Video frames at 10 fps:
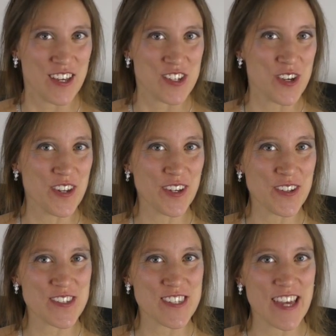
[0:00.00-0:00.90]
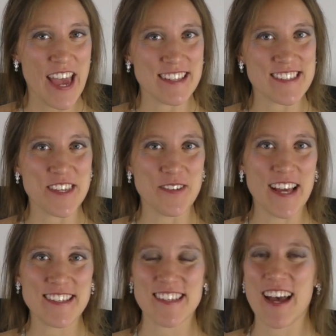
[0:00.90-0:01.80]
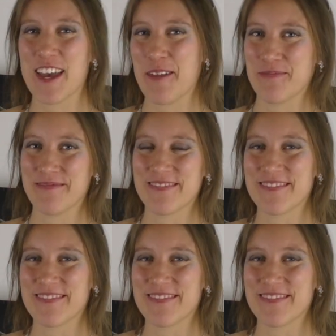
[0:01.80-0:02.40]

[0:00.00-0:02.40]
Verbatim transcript: Schöne Grüße and see you next time.